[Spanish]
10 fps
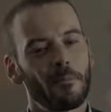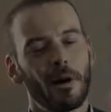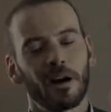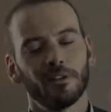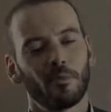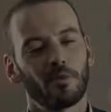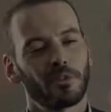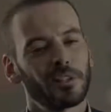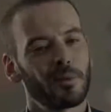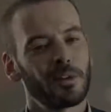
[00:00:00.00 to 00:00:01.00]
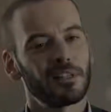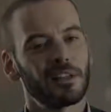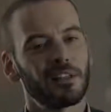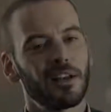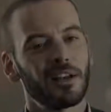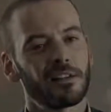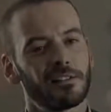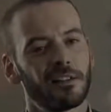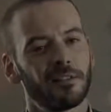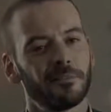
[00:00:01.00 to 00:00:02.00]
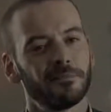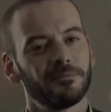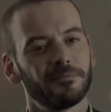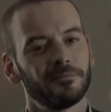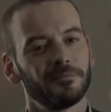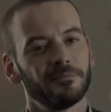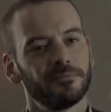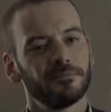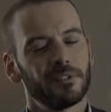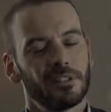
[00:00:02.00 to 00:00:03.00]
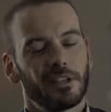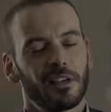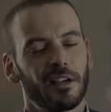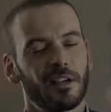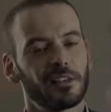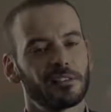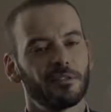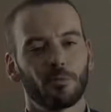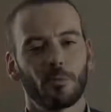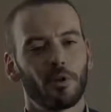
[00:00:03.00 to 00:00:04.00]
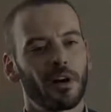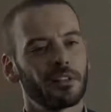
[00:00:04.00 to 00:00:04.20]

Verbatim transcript: pagando mordidas para salir de la cárcel. Ni siquiera creaste tu propio